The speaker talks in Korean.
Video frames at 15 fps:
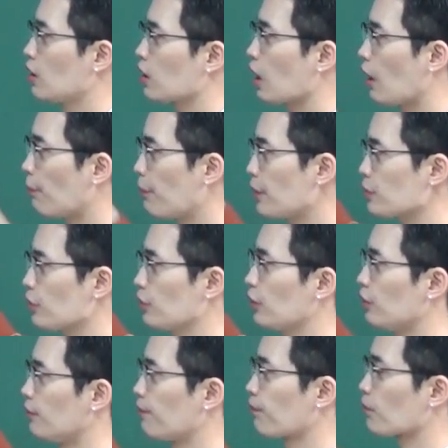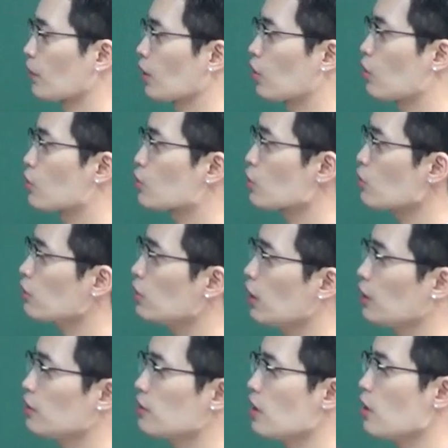그 앞에서는 걱정을
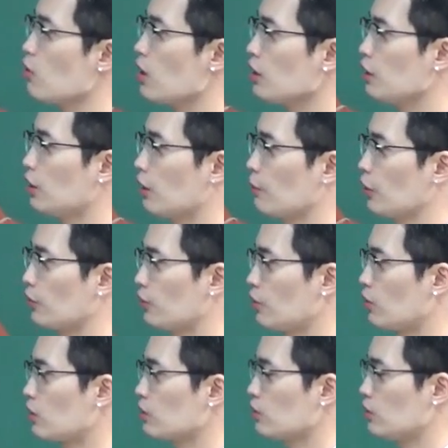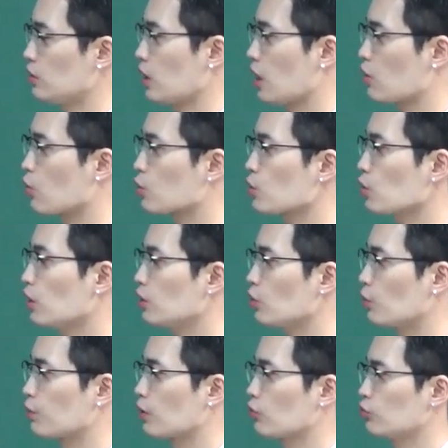하는 상황이라면 여기서는 이제 아 걱정할 게
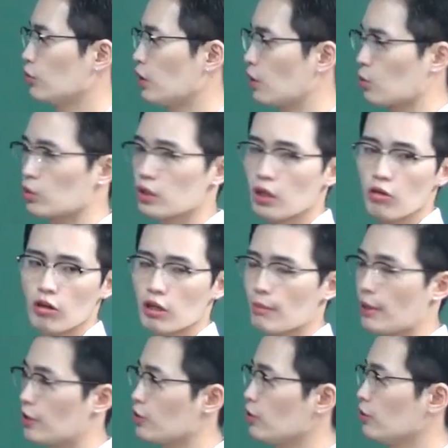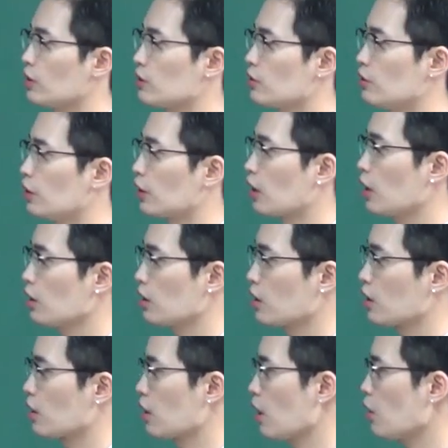없겠구나라고 상황이 반전됐으니까
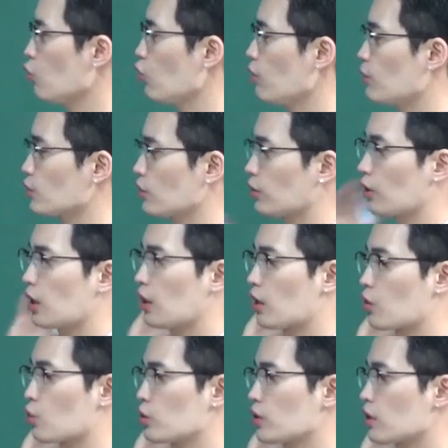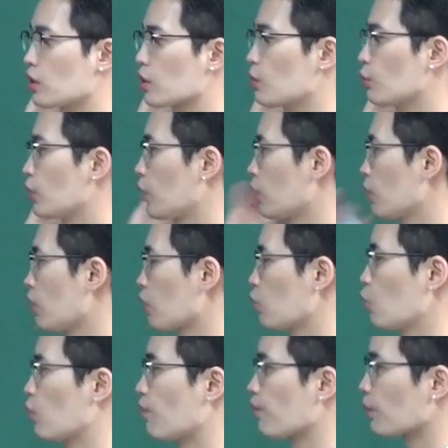하우에버 썼다라고 생각하면 될 것
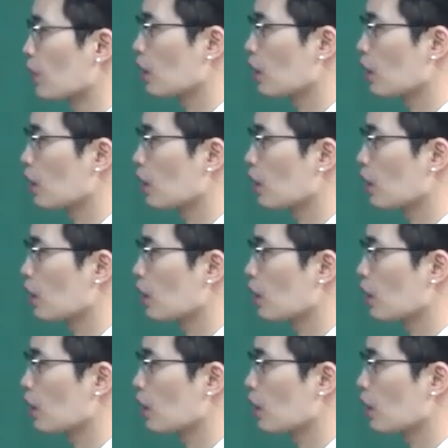같고